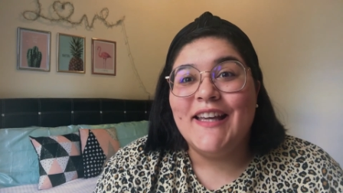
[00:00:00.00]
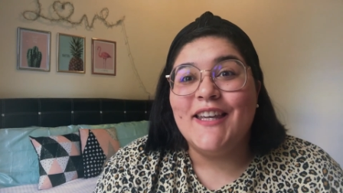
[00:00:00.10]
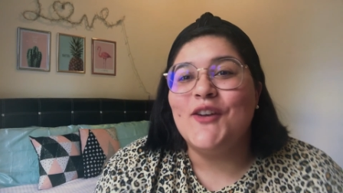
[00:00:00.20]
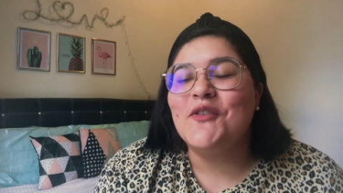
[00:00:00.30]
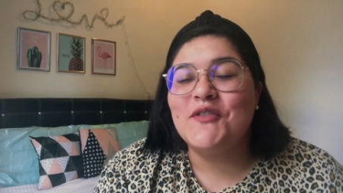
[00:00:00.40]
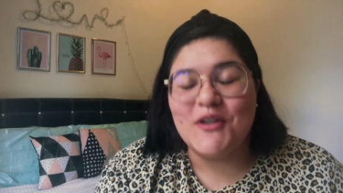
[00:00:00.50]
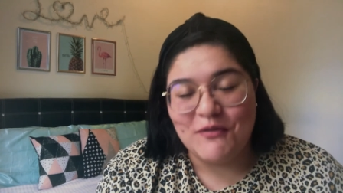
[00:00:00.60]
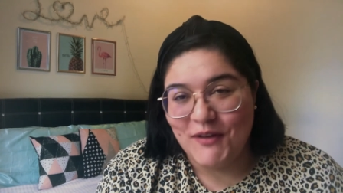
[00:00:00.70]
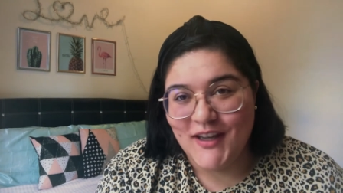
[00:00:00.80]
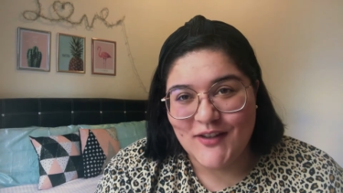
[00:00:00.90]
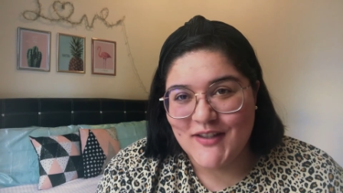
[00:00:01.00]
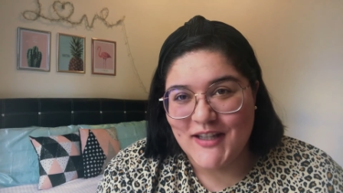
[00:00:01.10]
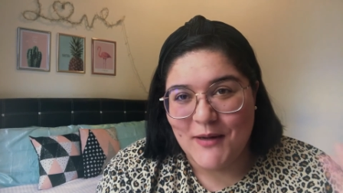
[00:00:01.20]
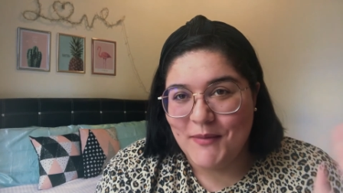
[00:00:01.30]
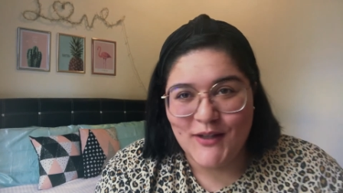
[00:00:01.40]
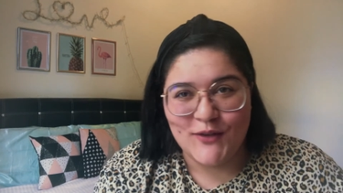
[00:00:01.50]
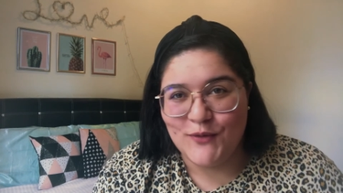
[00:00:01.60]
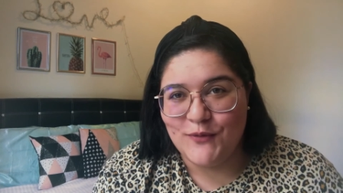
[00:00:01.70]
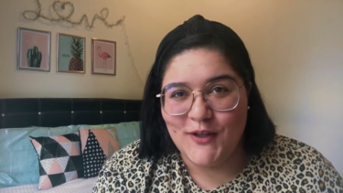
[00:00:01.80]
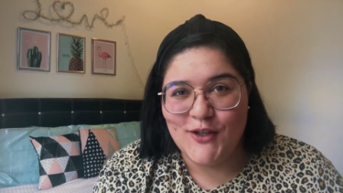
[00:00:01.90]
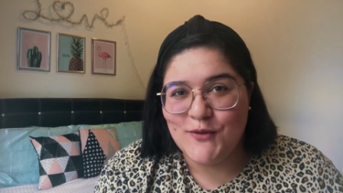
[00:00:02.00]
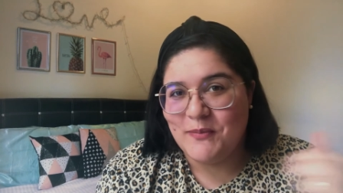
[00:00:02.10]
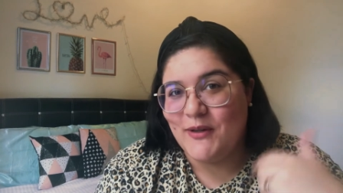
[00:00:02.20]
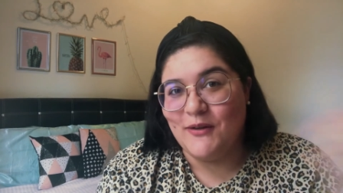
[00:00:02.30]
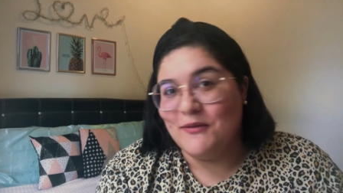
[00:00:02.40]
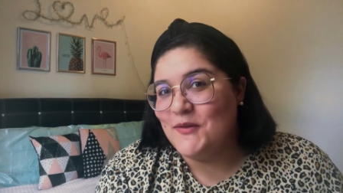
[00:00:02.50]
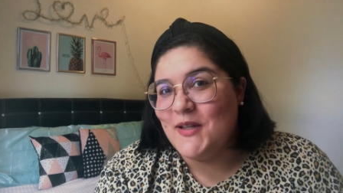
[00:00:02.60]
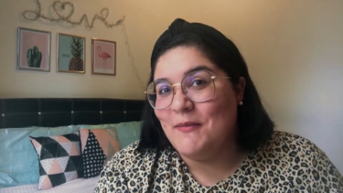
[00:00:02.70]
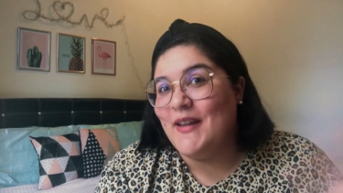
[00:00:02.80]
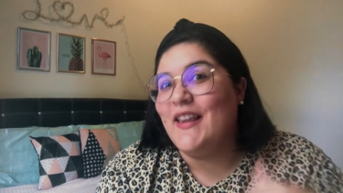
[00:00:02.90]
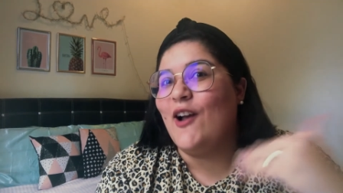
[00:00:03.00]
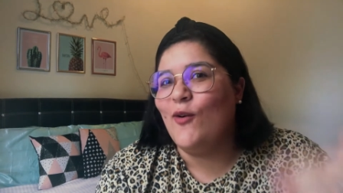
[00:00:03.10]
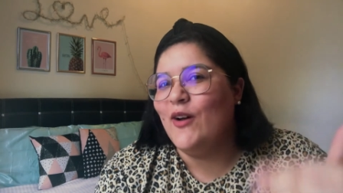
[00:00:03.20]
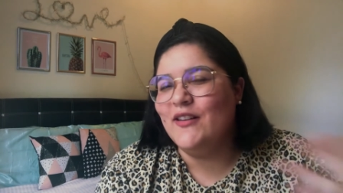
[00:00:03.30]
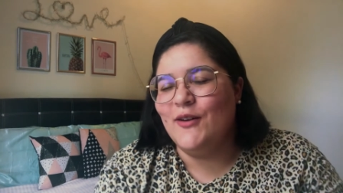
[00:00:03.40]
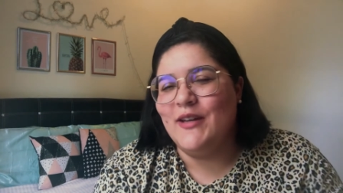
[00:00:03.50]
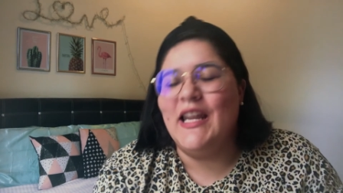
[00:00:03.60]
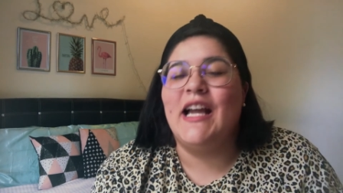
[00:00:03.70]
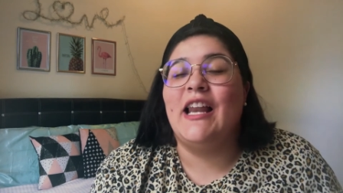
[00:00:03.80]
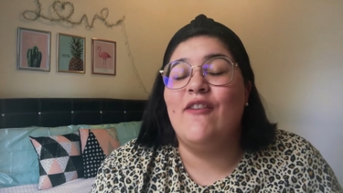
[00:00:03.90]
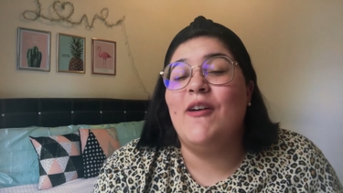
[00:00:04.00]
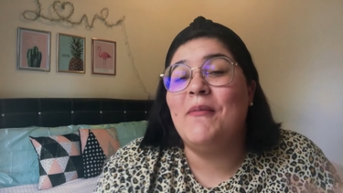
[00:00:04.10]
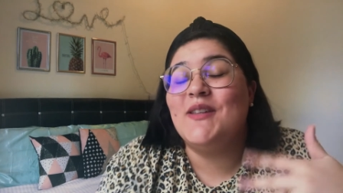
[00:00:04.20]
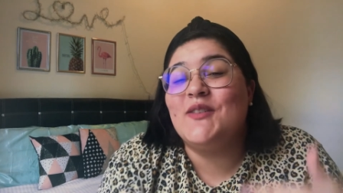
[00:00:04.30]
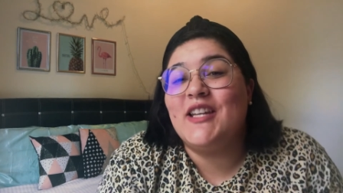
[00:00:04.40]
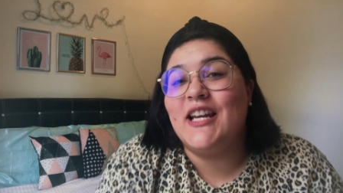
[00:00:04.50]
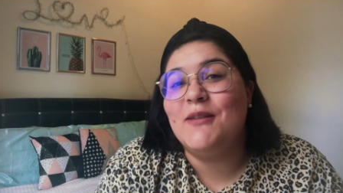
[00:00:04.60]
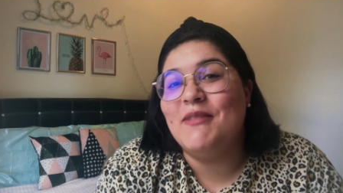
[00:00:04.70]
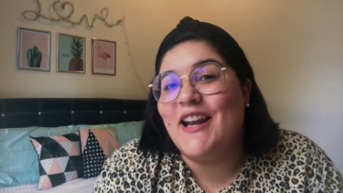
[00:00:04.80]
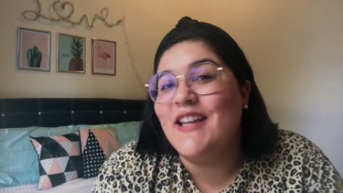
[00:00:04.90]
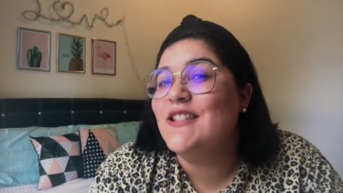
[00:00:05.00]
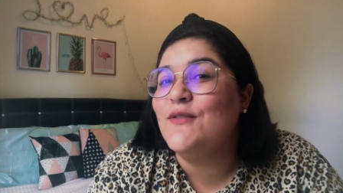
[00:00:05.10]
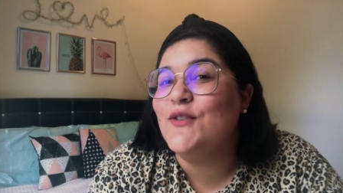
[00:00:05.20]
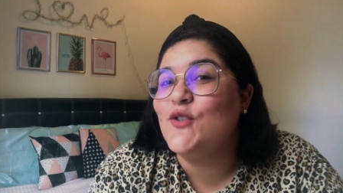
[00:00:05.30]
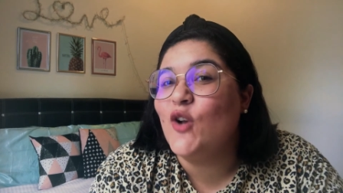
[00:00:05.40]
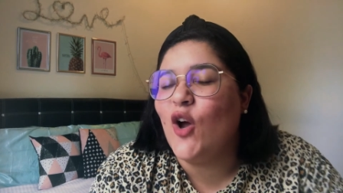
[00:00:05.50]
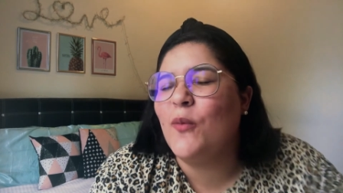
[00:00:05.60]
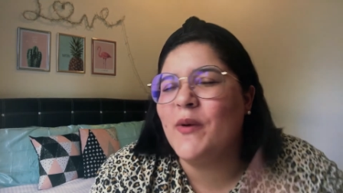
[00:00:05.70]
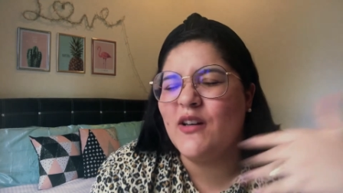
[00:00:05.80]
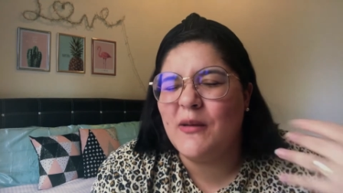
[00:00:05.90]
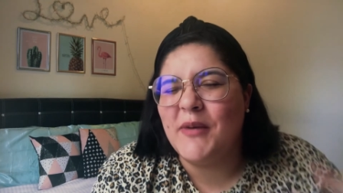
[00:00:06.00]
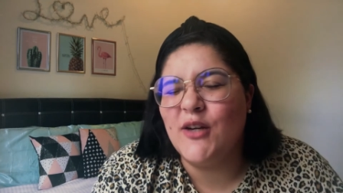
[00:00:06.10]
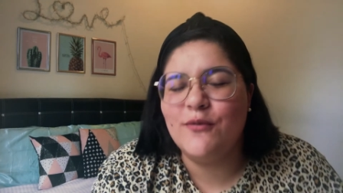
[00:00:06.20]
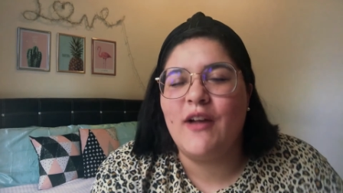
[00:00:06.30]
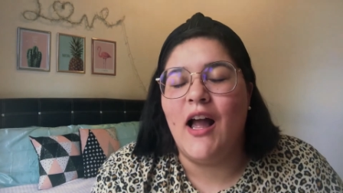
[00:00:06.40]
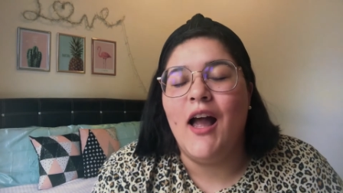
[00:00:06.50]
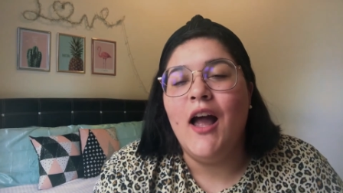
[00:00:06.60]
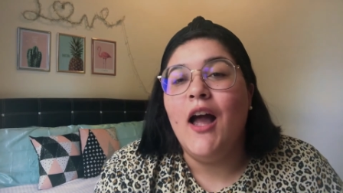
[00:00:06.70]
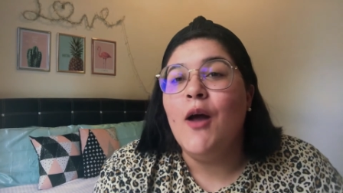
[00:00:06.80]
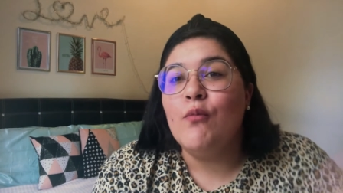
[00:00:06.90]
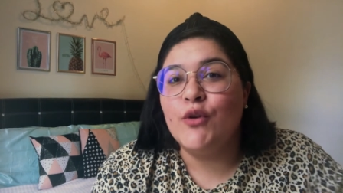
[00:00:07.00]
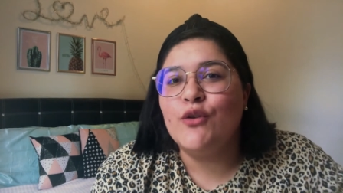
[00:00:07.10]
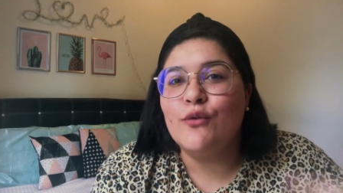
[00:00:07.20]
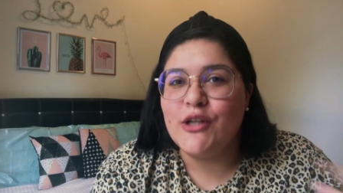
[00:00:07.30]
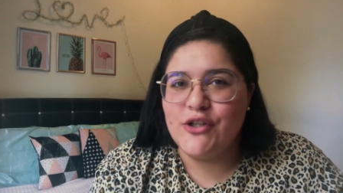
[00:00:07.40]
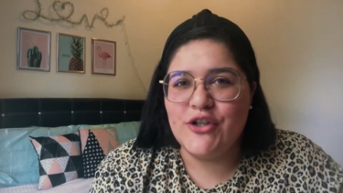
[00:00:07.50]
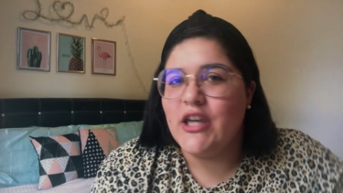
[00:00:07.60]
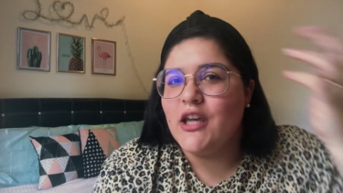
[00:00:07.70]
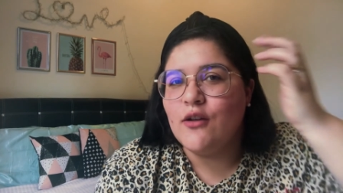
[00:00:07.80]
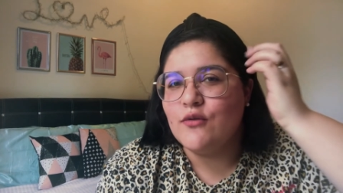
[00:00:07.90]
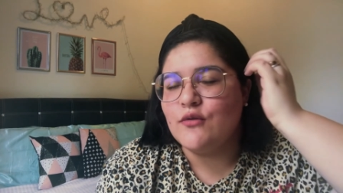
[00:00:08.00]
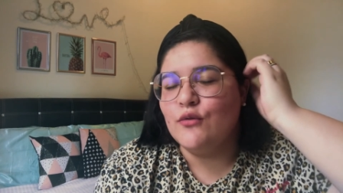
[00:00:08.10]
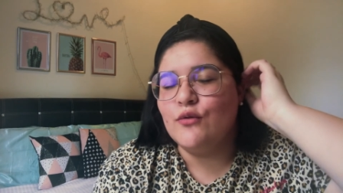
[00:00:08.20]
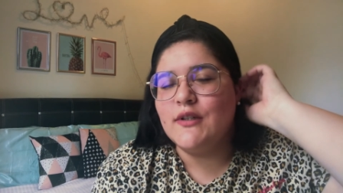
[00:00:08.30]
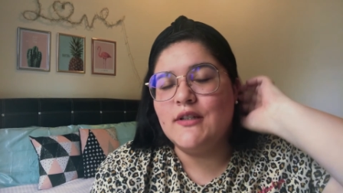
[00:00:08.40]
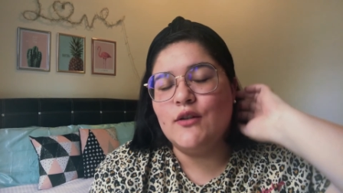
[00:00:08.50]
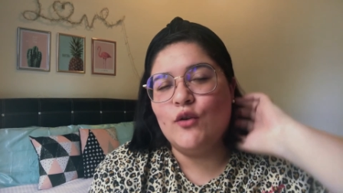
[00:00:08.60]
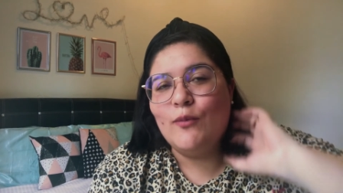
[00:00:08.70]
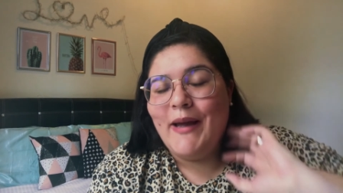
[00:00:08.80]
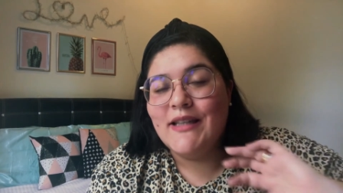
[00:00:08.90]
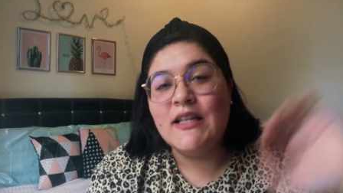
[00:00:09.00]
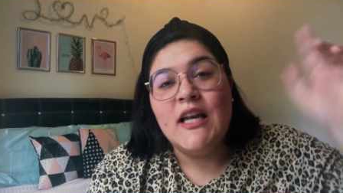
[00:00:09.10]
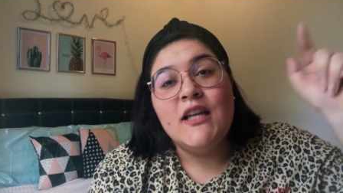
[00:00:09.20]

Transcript: E eu não tinha feito encerramento do vídeo, porque eu não sabia até quando eu iria gravar, mas eu queria liberar esse vídeo logo pra também não ficar muito antigo, os looks e tudo mais.